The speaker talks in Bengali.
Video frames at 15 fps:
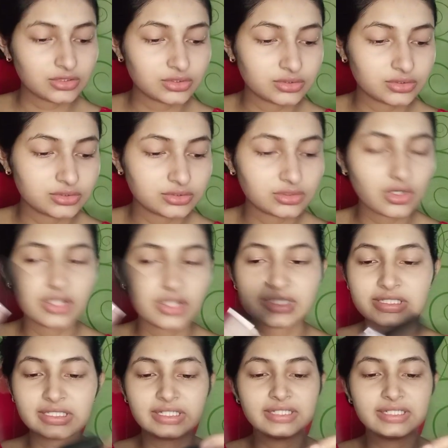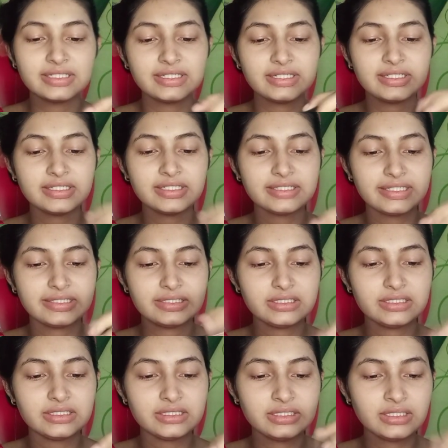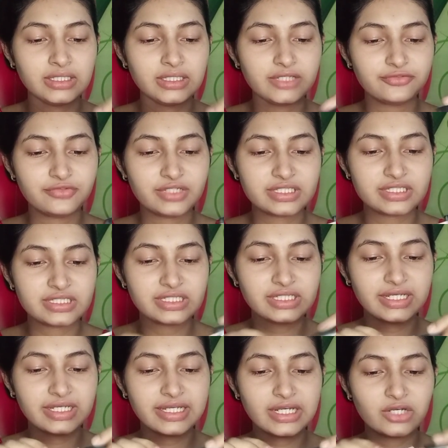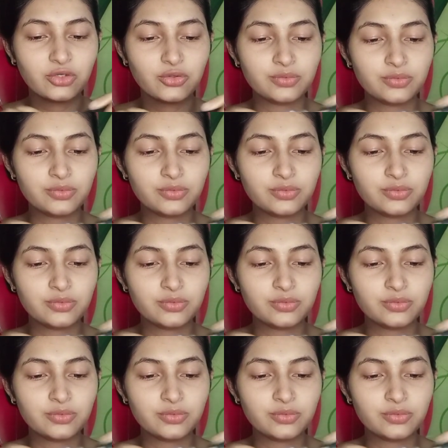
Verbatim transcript: তো কনসিলারটা দেখি এর ফিনিশিংটা কীরকম